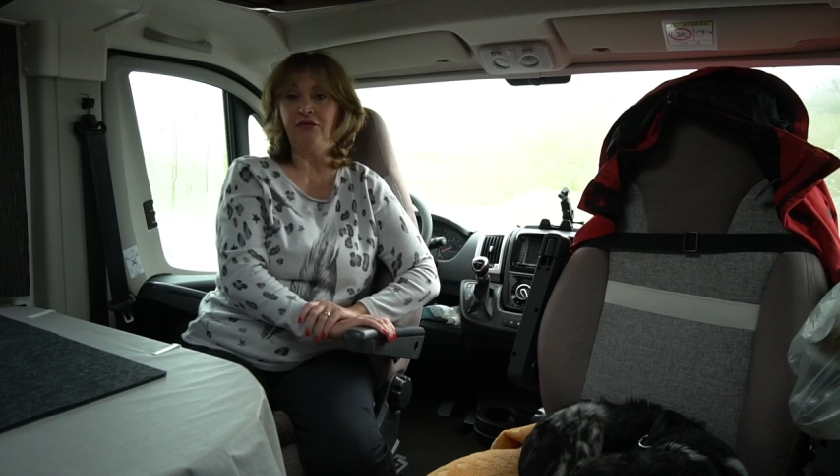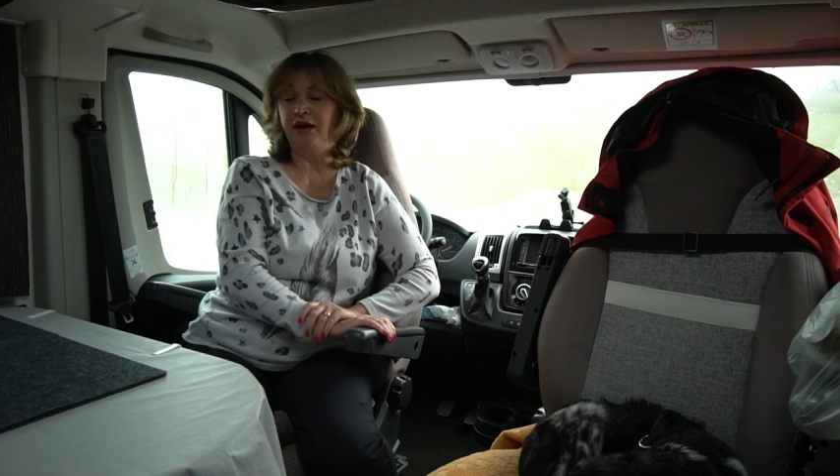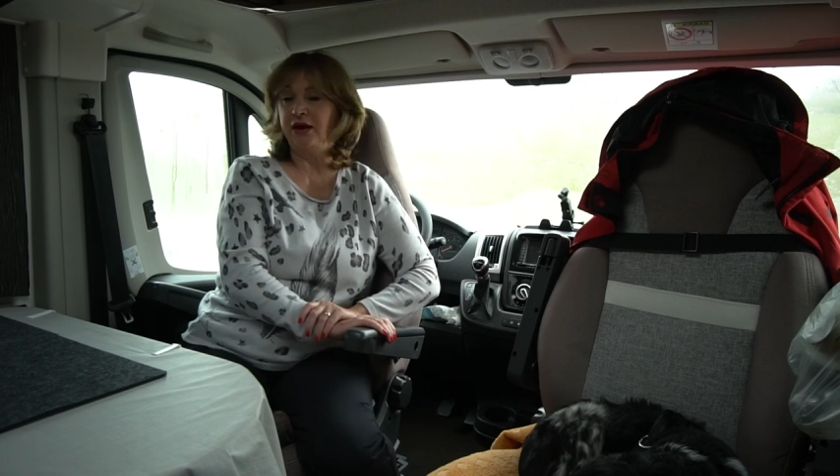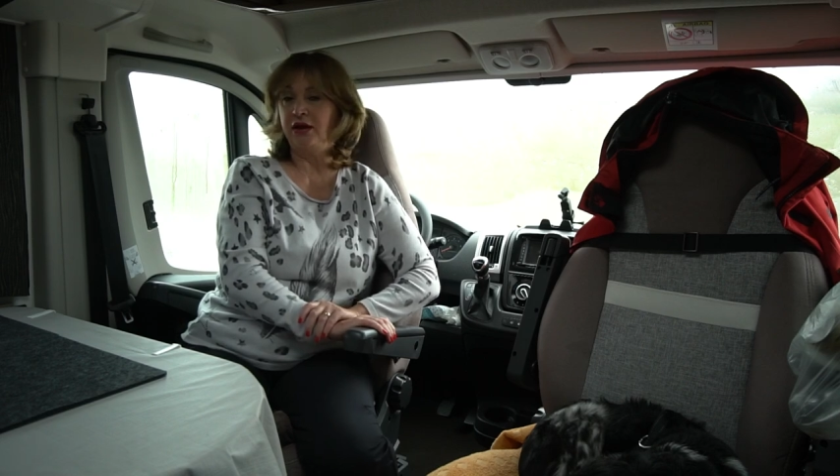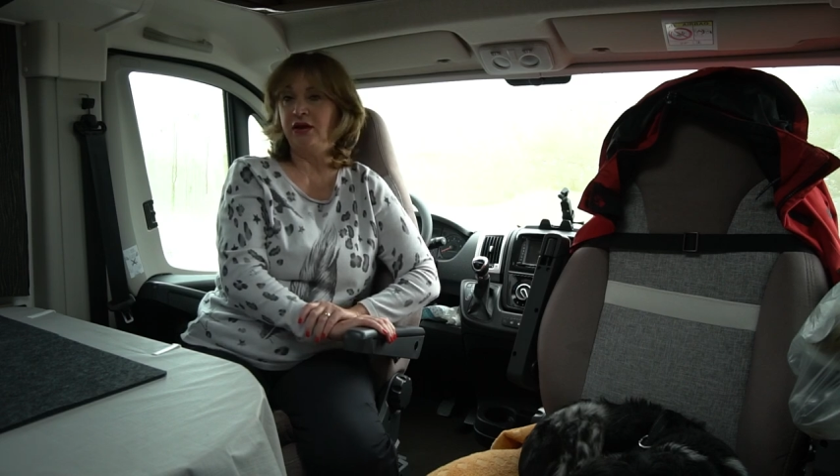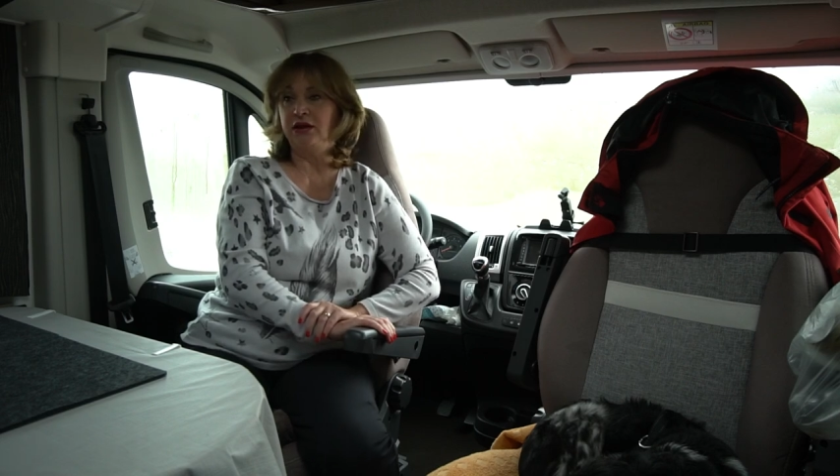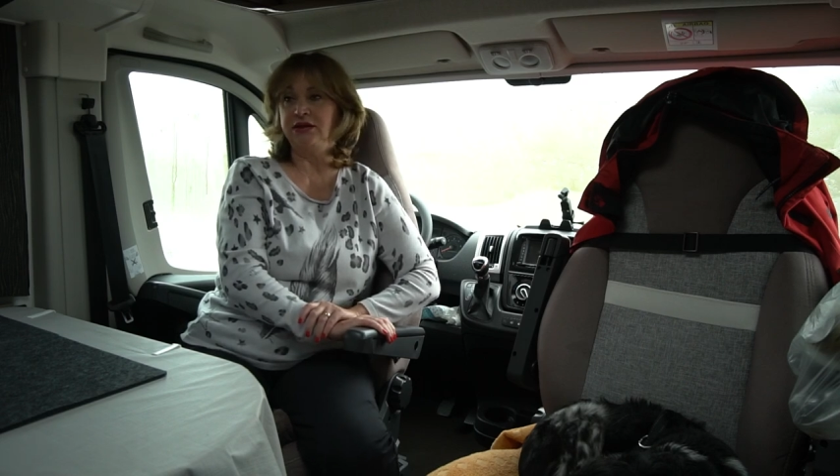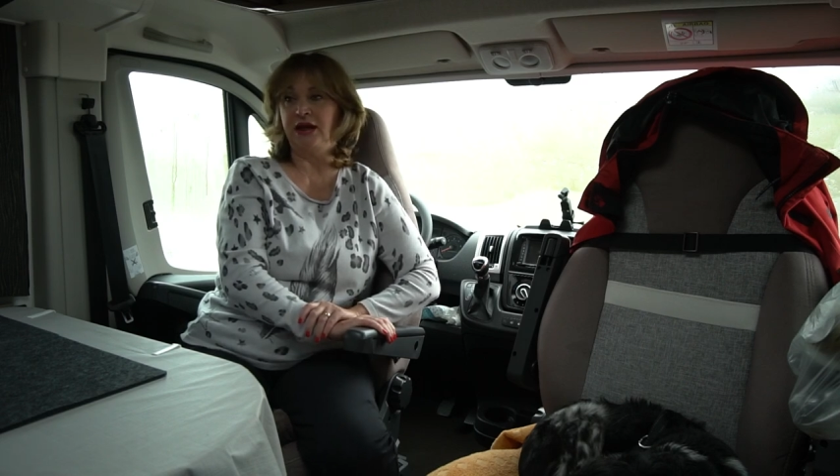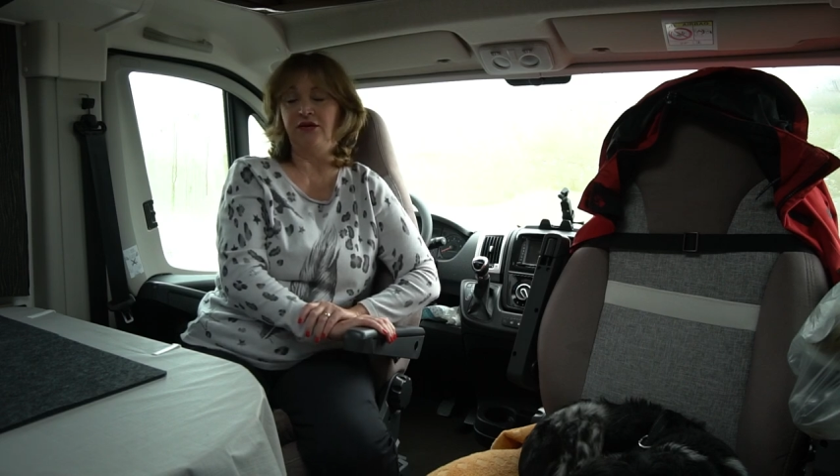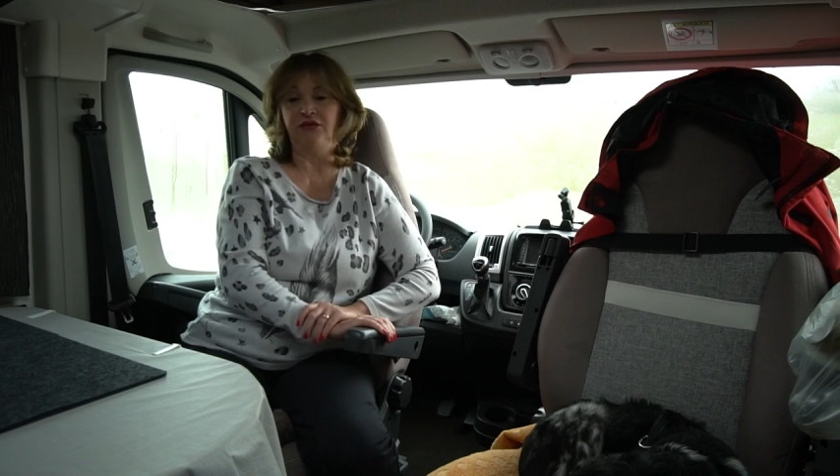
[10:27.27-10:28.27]
weil
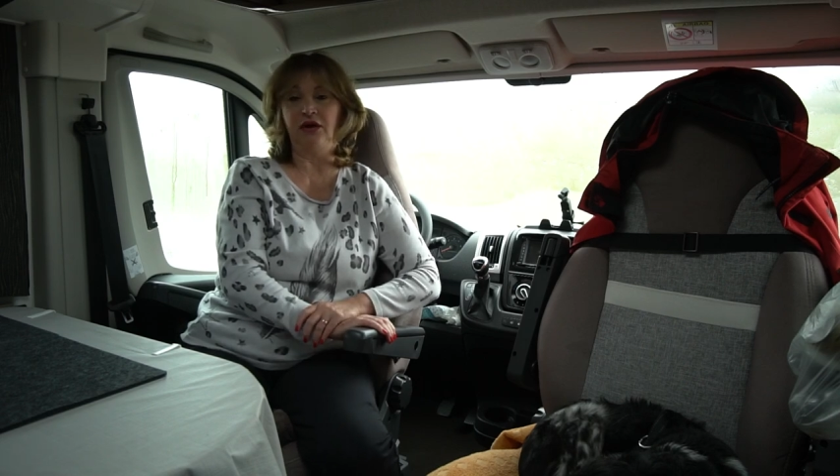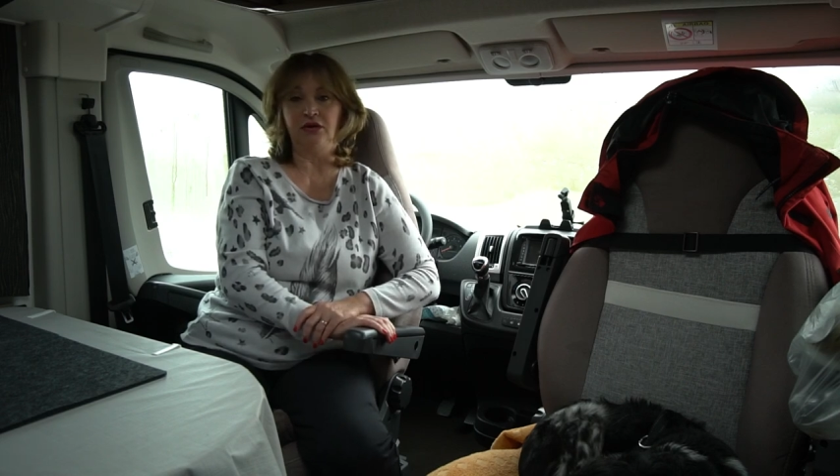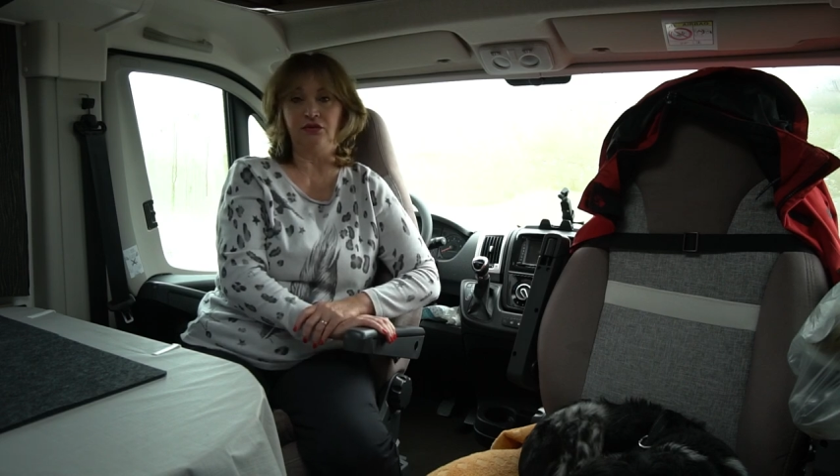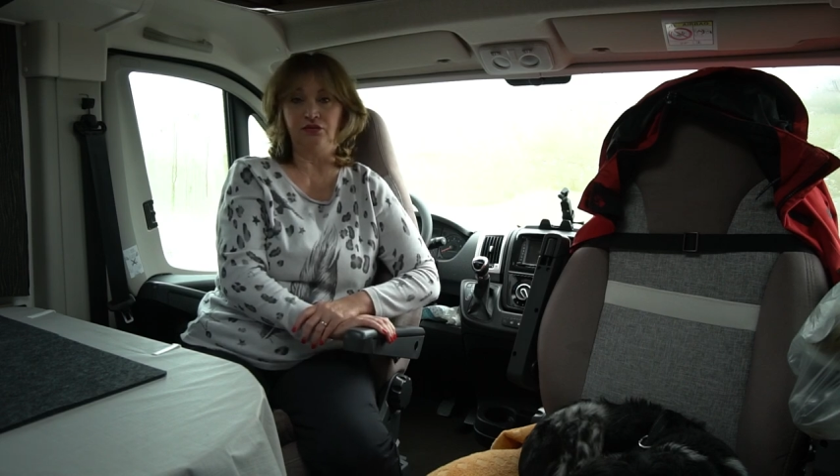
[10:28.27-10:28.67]
es einfach,